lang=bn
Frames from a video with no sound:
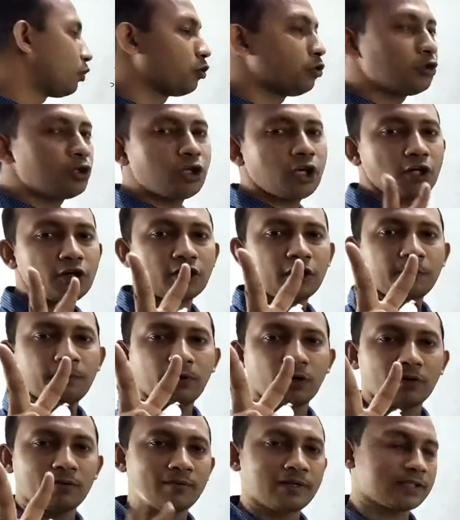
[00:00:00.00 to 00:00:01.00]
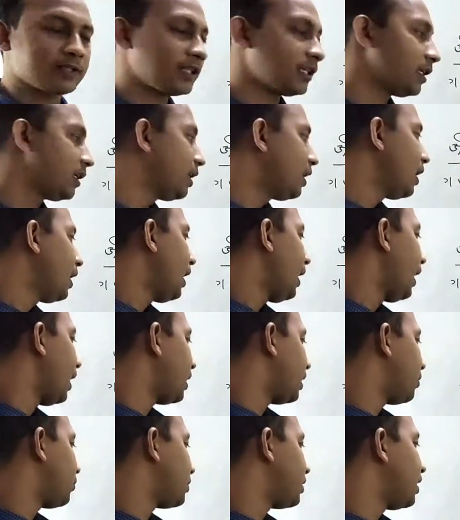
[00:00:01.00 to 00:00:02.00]
দুই ধরনের ফর্ম আছে
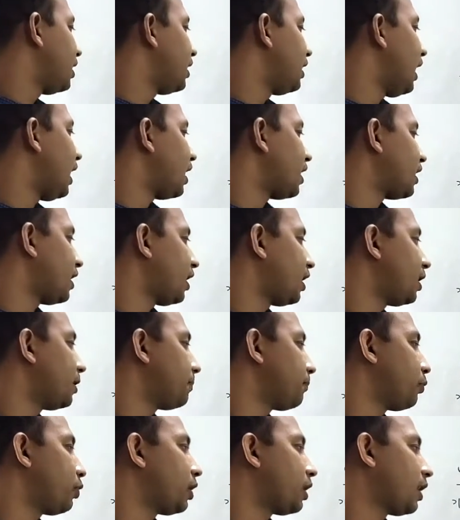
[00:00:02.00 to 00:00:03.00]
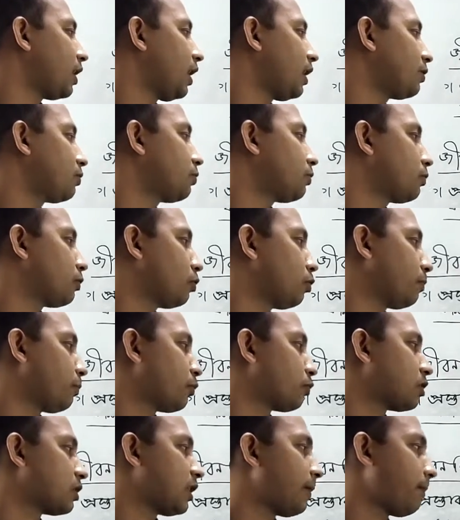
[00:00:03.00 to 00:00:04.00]
একটা হচ্ছে ডাক্তারি পরীক্ষাযুক্ত
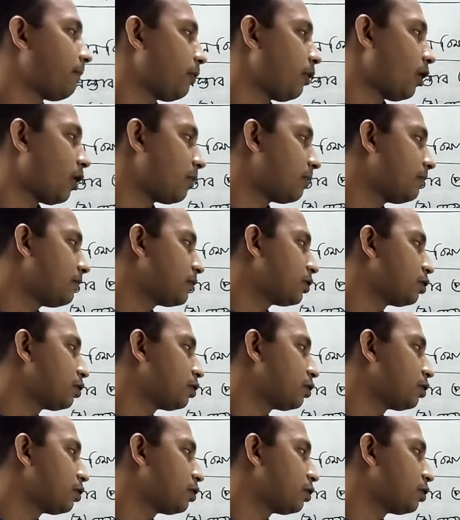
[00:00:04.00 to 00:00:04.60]
প্রস্তাব ফর্ম